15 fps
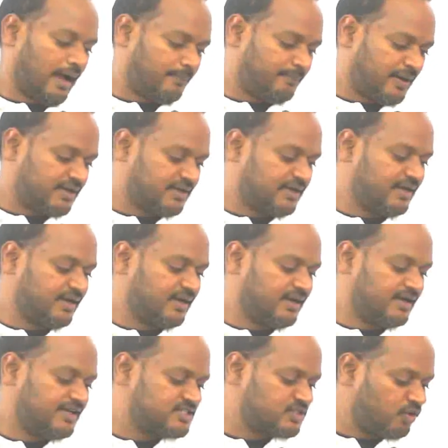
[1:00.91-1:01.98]
ఆ
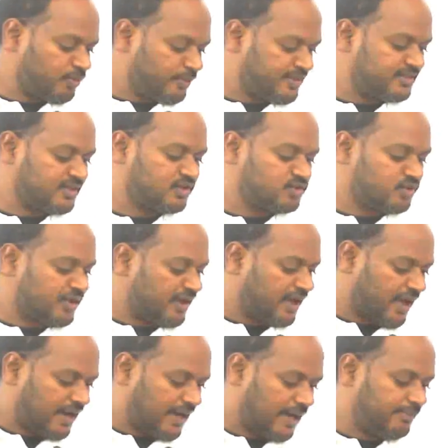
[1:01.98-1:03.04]
పర్టికులర్గా డిస్కౌంట్ పొందిన తర్వాత ఉన్న
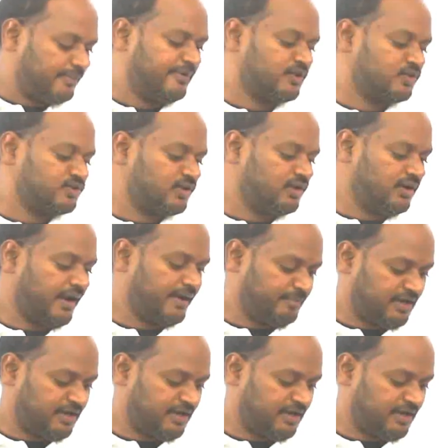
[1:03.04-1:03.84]
ఆ లాభం ఏదైతుందో ఐ